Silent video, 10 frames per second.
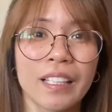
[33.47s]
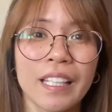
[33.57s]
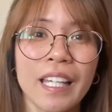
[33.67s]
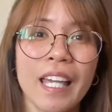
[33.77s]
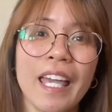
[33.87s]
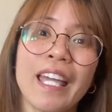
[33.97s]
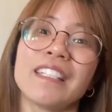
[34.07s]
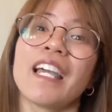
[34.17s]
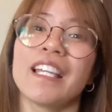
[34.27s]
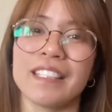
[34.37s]
And
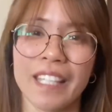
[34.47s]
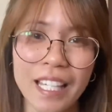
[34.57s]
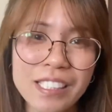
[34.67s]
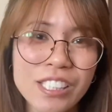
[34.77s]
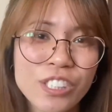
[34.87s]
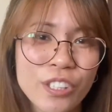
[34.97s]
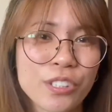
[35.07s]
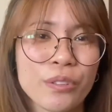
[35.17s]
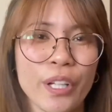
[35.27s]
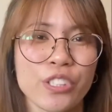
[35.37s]
yes, just
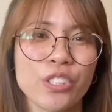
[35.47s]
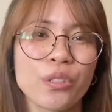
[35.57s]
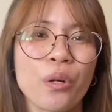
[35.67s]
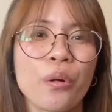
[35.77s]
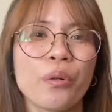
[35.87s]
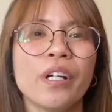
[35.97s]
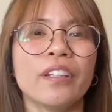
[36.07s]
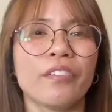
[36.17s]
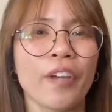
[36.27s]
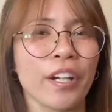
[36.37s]
to let you know, the
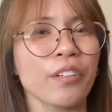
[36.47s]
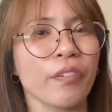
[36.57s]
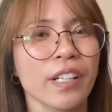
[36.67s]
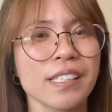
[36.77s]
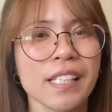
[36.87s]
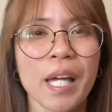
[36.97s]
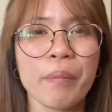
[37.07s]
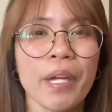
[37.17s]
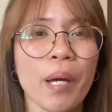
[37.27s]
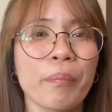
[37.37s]
very first time
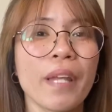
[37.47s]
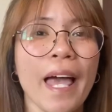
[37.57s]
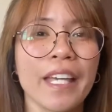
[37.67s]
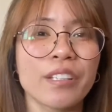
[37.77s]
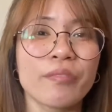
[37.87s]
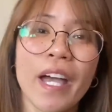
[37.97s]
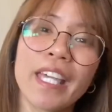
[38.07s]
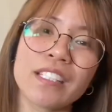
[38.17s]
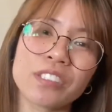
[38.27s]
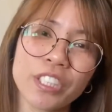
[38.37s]
I applied my
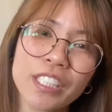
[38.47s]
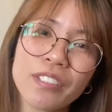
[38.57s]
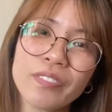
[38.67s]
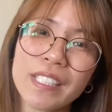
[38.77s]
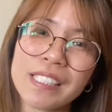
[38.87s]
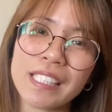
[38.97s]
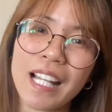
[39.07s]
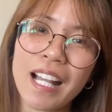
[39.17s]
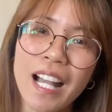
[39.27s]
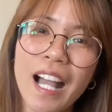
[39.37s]
Turkey
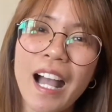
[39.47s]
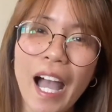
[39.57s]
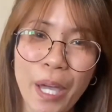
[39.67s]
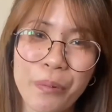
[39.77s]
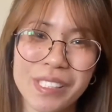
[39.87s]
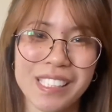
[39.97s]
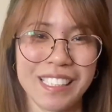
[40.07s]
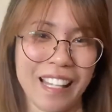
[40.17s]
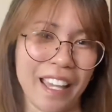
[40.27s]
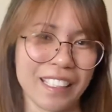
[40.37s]
visa, I was
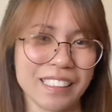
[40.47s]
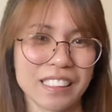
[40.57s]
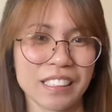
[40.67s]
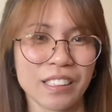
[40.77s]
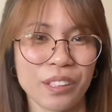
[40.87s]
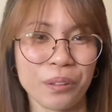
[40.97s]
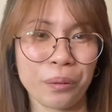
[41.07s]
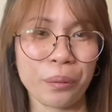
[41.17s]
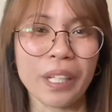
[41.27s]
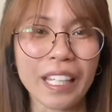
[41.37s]
denied
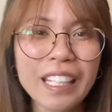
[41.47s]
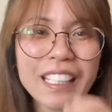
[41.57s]
okay?